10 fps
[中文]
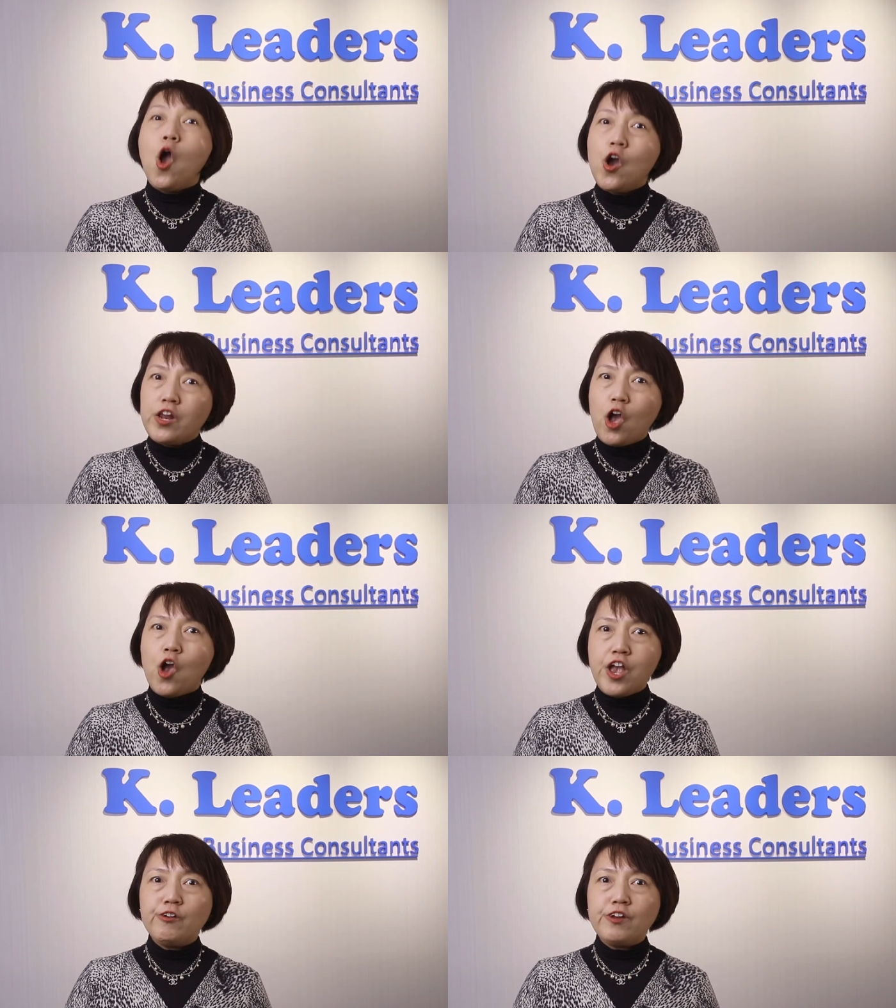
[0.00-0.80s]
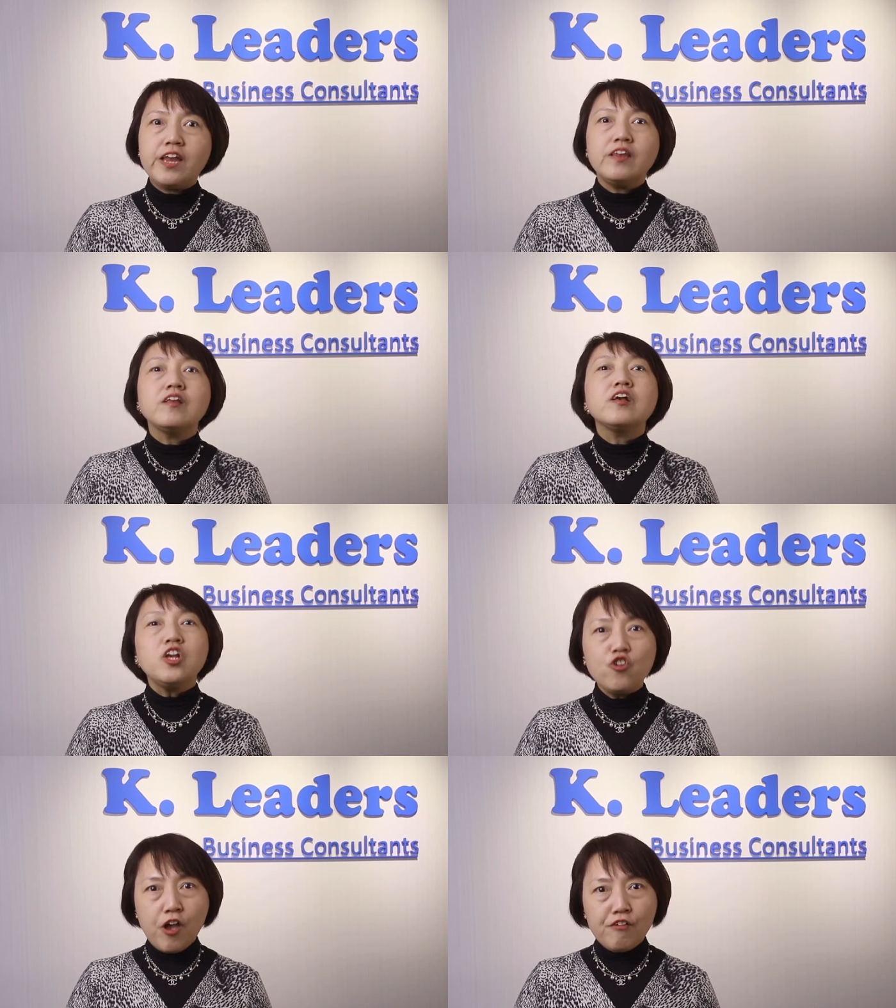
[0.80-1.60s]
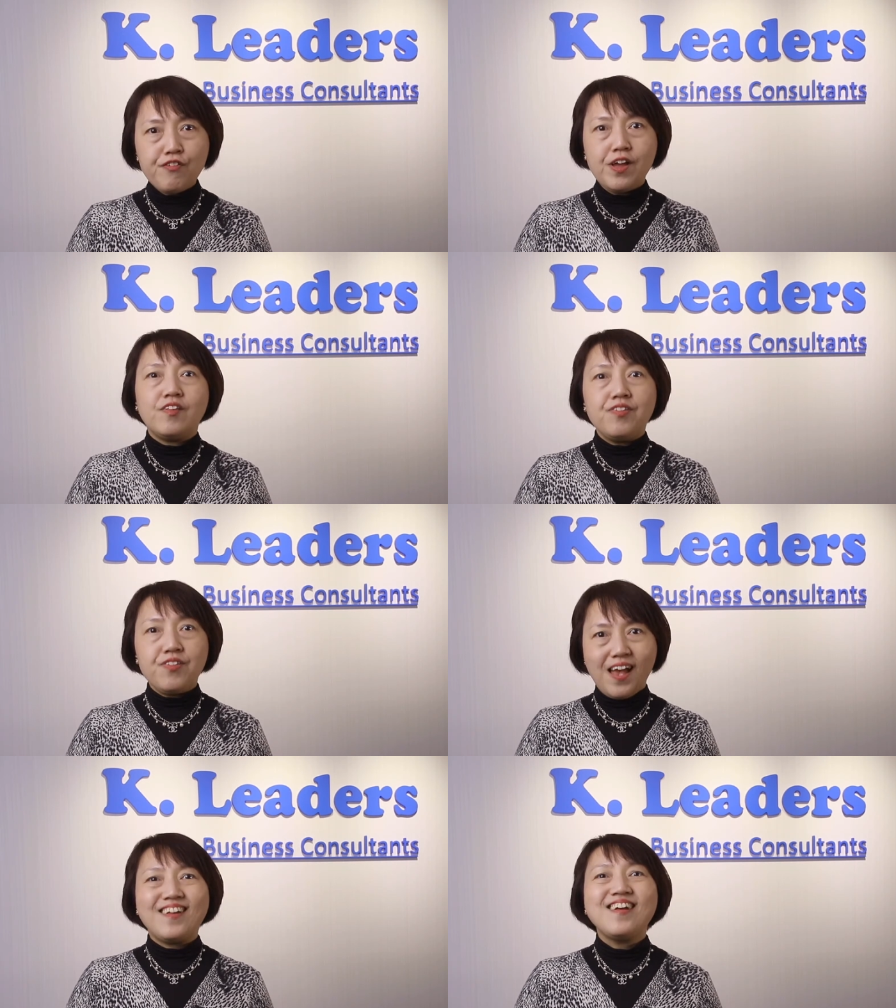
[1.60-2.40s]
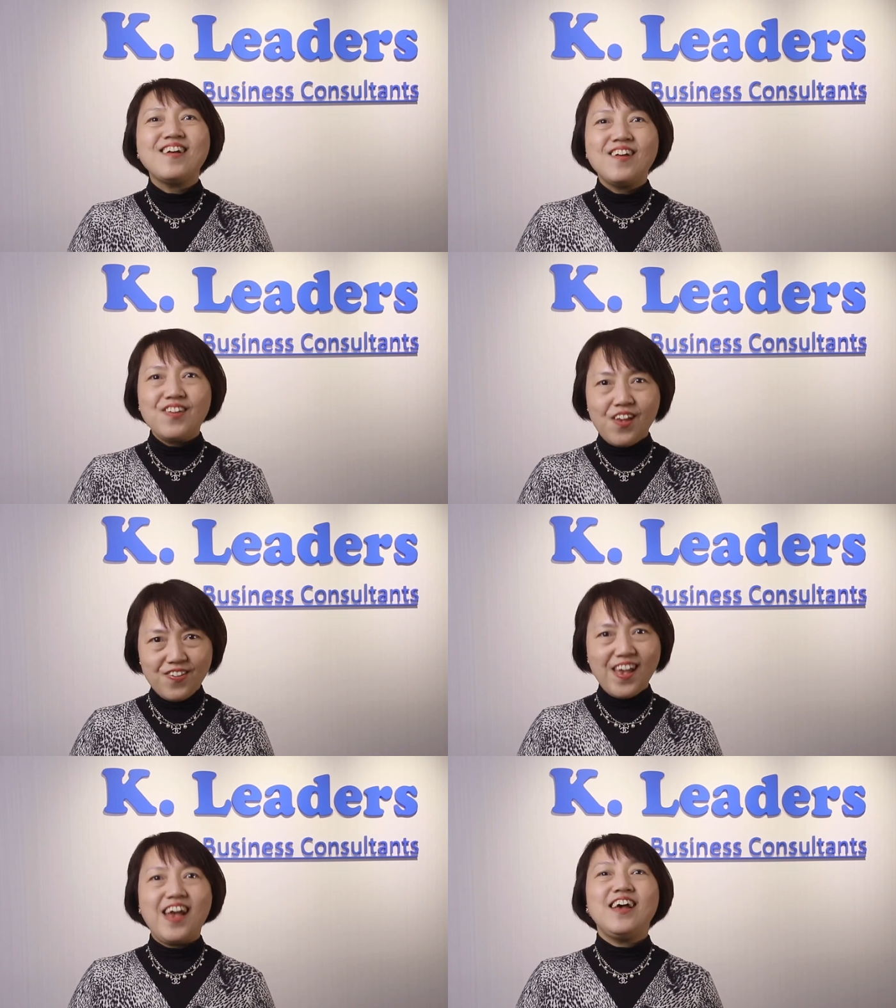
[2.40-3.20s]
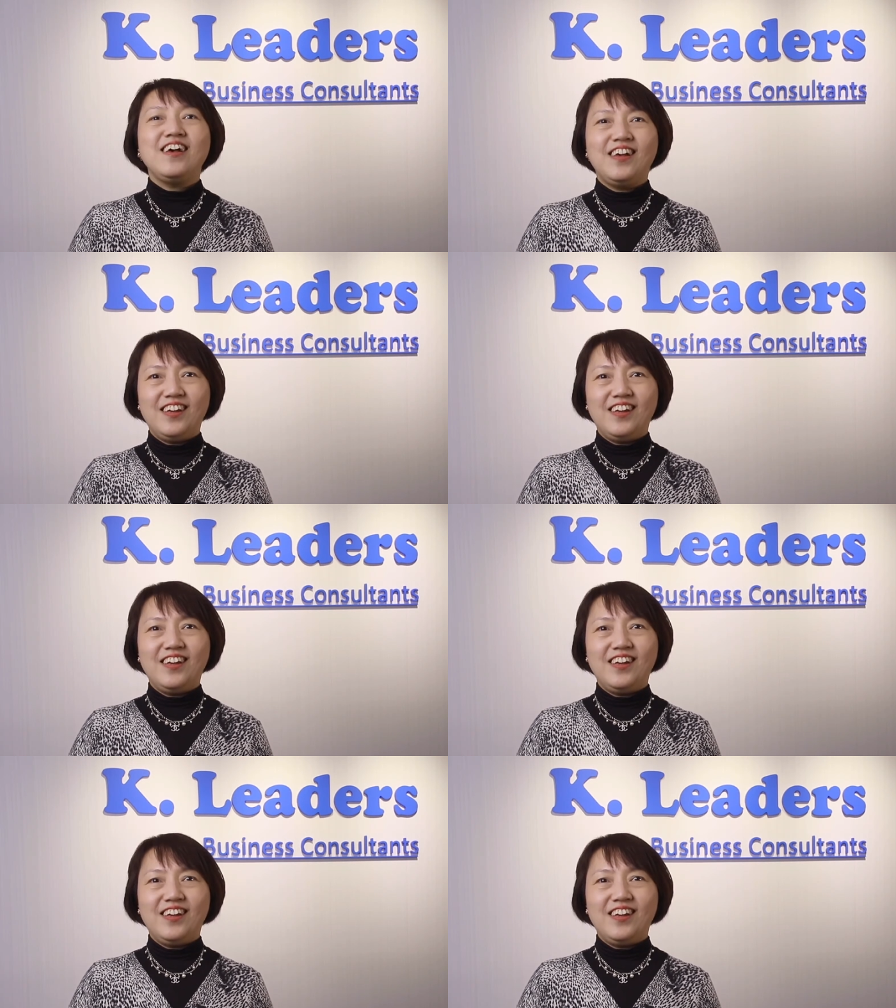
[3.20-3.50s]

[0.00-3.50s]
二零二六年一月份见，谢谢。